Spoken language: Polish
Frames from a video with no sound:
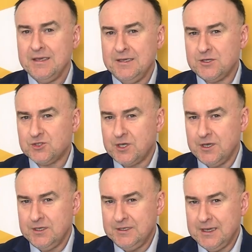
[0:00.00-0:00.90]
I jeszcze
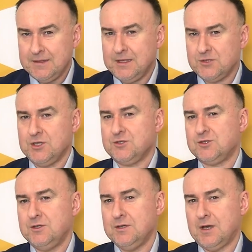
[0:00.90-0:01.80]
jedna
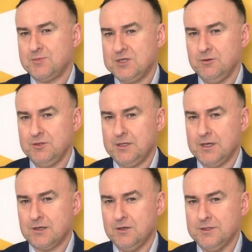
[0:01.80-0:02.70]
rzecz absolutnie
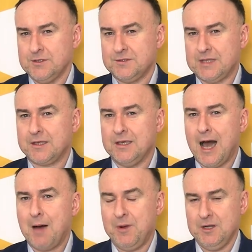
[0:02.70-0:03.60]
na koniec. Taki
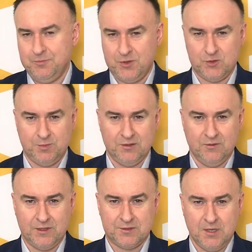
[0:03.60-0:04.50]
apel i prośba
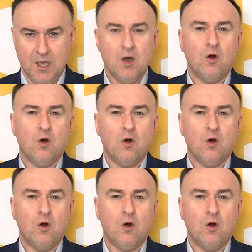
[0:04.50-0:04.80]
do Was.